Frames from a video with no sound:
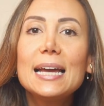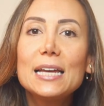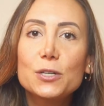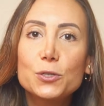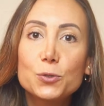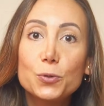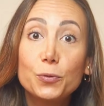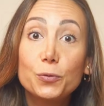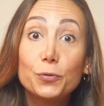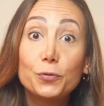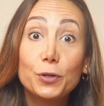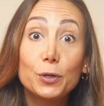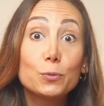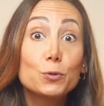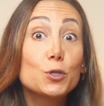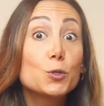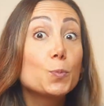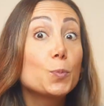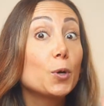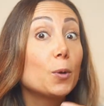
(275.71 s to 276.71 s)
resolver
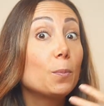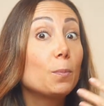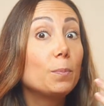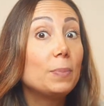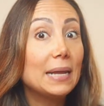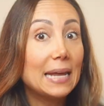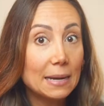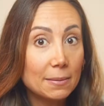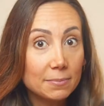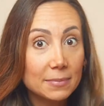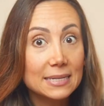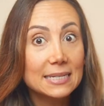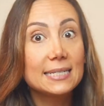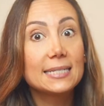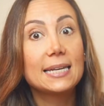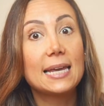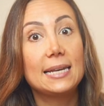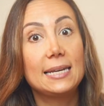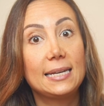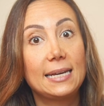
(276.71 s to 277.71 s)
os
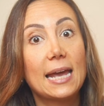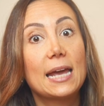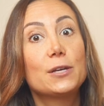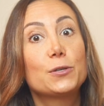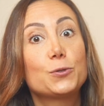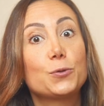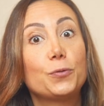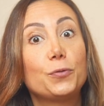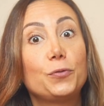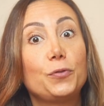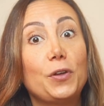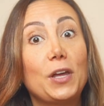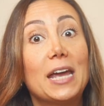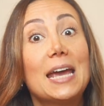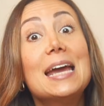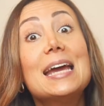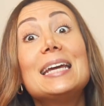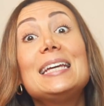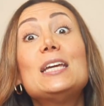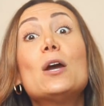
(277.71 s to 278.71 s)
problemas que ele quer resolver